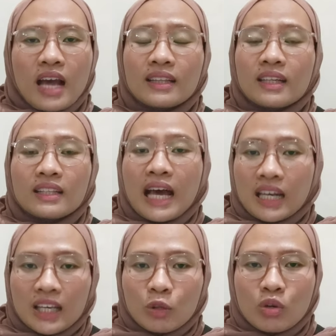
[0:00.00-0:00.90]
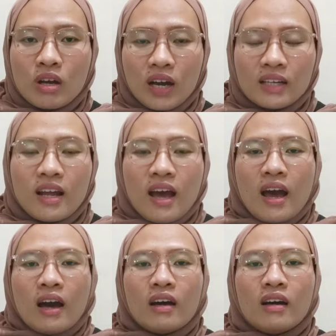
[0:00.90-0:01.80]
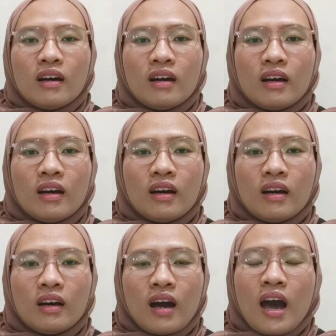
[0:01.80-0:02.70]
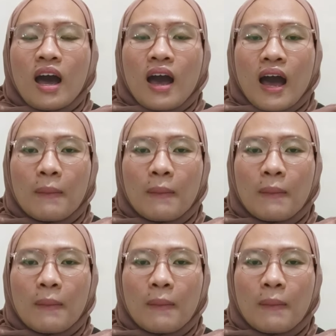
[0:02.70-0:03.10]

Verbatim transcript: yang tertarik gitu dengan uh,